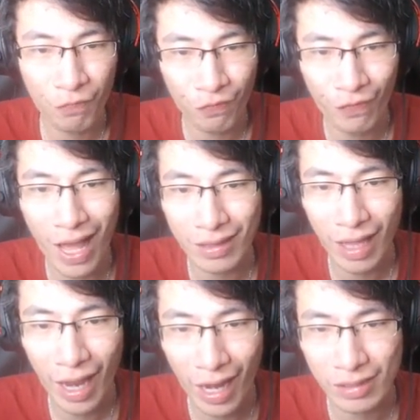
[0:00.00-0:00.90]
a flat
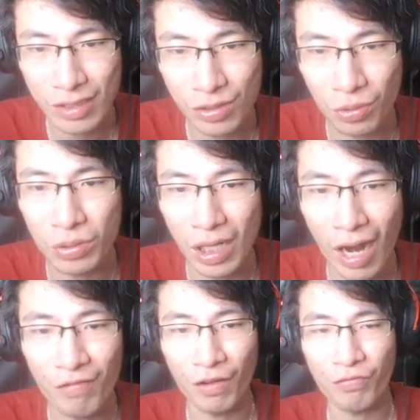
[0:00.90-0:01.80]
head
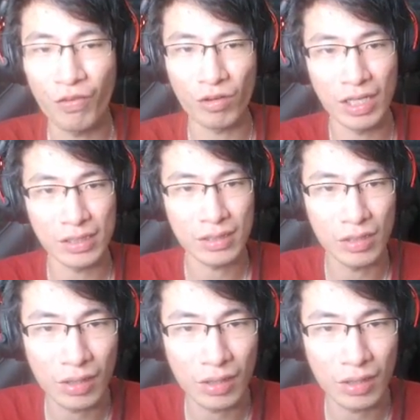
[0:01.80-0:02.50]
screwdriver for this.